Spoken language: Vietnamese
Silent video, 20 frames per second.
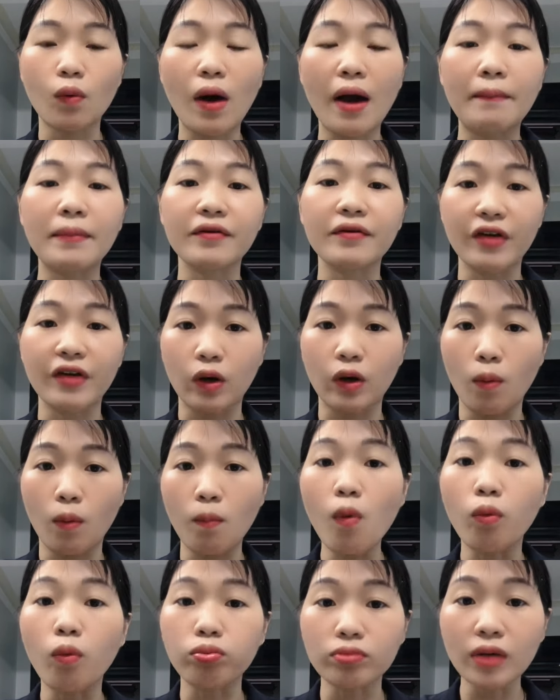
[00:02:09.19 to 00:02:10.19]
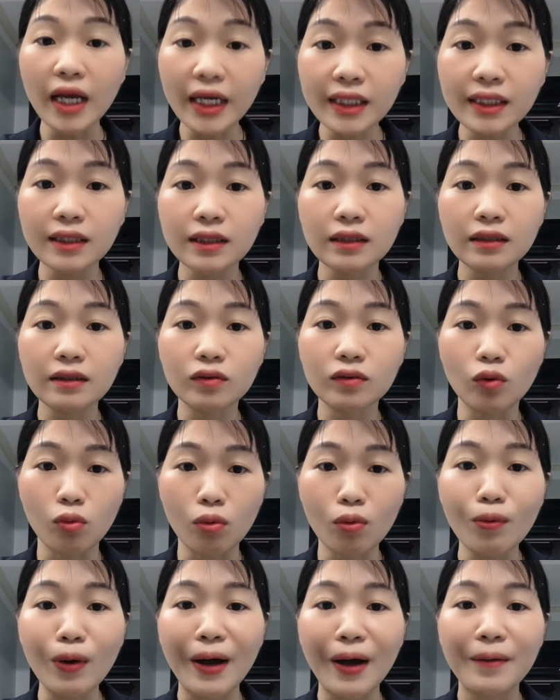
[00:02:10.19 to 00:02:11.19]
quà mình phải có mục đích đúng
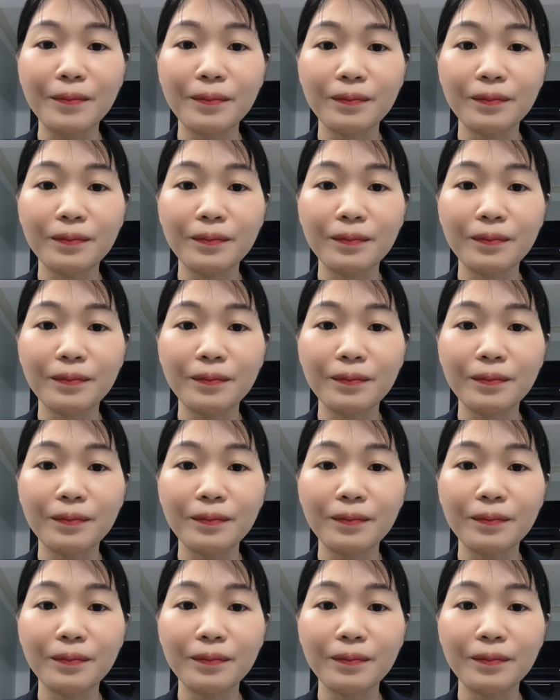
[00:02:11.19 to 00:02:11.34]
không ạ